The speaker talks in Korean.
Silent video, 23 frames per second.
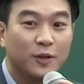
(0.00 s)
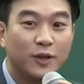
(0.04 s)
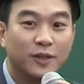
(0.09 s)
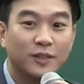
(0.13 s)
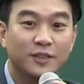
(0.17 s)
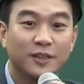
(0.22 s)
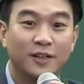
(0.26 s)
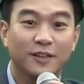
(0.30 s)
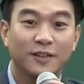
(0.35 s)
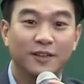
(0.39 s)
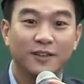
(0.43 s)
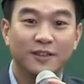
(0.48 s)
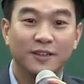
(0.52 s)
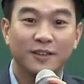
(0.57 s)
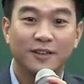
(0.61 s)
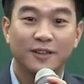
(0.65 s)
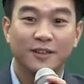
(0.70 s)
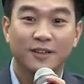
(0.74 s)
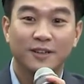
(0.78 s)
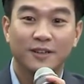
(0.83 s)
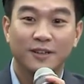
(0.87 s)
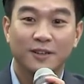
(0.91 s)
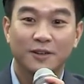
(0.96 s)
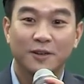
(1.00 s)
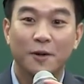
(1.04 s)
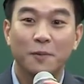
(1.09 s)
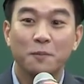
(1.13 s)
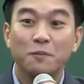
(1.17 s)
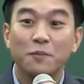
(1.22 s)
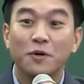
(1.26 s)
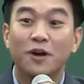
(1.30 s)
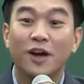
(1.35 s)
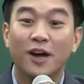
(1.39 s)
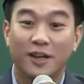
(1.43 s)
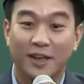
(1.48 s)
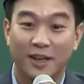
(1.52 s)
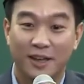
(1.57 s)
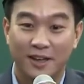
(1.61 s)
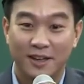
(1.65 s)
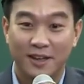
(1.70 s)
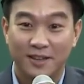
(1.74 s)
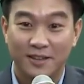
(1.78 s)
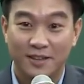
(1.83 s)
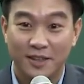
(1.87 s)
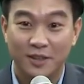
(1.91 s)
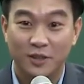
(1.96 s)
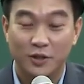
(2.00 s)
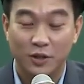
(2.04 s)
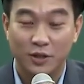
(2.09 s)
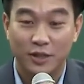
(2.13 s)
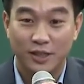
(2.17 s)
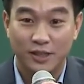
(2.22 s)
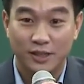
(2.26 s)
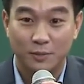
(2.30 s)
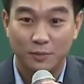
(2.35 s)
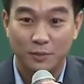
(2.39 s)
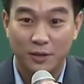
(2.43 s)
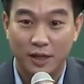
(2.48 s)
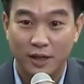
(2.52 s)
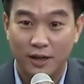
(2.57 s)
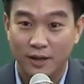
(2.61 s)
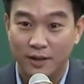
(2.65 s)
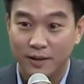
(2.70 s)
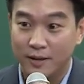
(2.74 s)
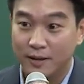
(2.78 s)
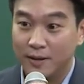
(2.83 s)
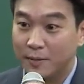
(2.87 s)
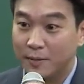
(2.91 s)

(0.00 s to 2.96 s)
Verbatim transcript: 굉장히 현명하게 대처를 했습니다.